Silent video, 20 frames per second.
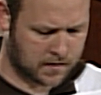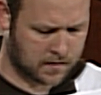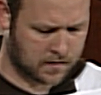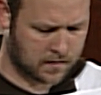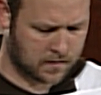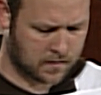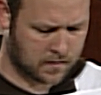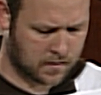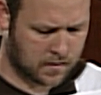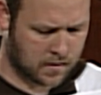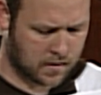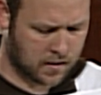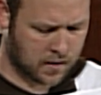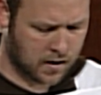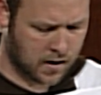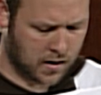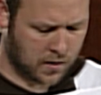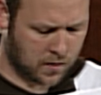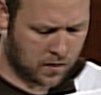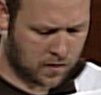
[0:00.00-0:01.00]
y los
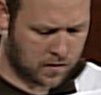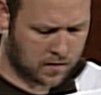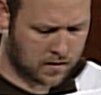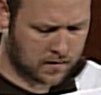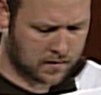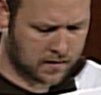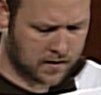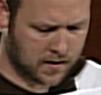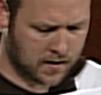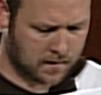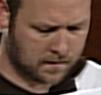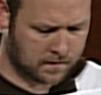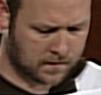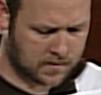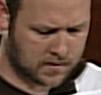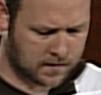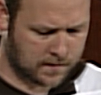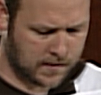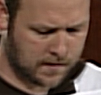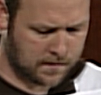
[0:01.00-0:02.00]
magistrados dieron
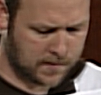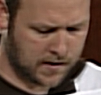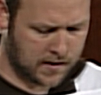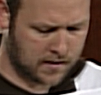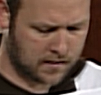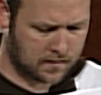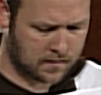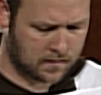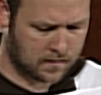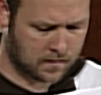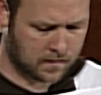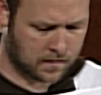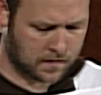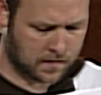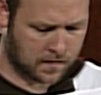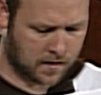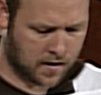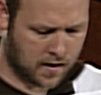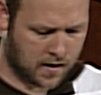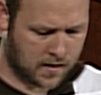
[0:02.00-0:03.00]
orden de que lo
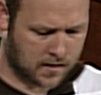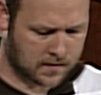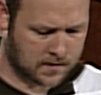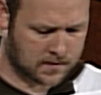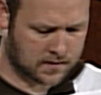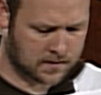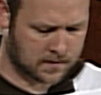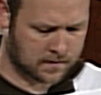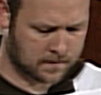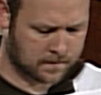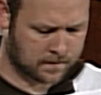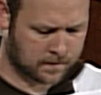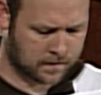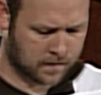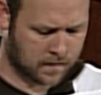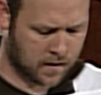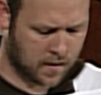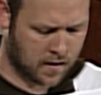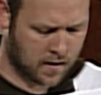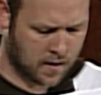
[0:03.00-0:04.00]
desnudaran y los
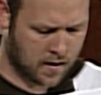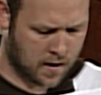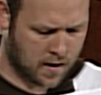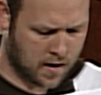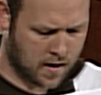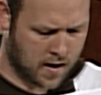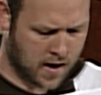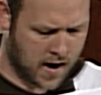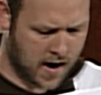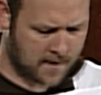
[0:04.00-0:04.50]
apalearan.